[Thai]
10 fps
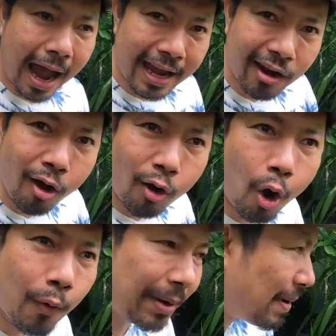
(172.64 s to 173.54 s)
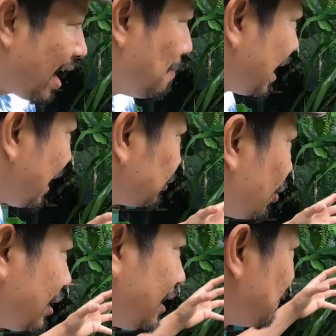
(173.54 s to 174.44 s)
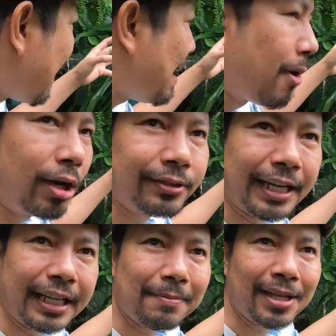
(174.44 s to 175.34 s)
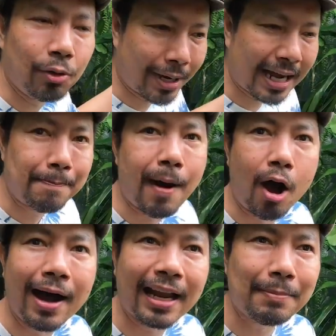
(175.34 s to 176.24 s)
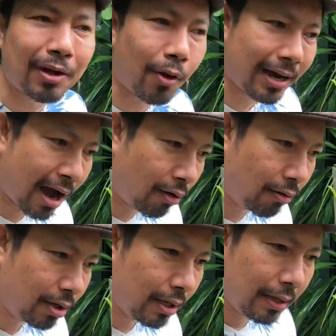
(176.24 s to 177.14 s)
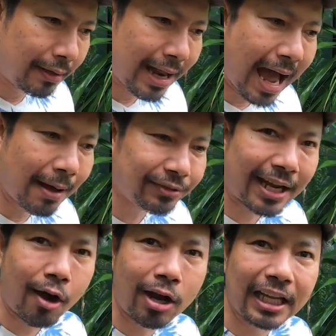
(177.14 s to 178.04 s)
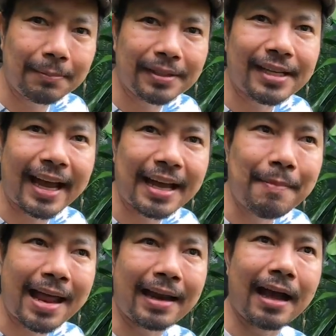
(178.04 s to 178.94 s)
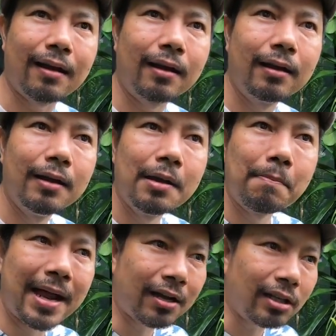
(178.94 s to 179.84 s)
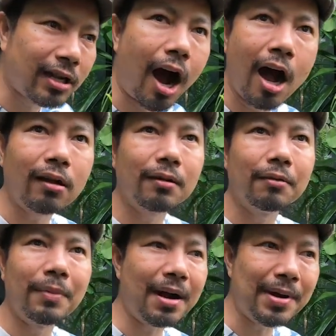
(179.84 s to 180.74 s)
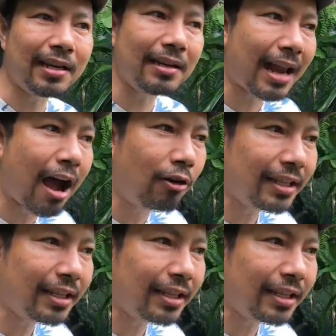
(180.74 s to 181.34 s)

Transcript: ไอ้โรคโควิดมันก็เหมือนกับช่วงที่ปลาหมอสีที่มันอยู่ในกระป๋องอะแล้วมีคนเอาน้ำใส่คลอรีนไปใส่ให้มันอะมันก็ช็อกมันก็เหมือนเรา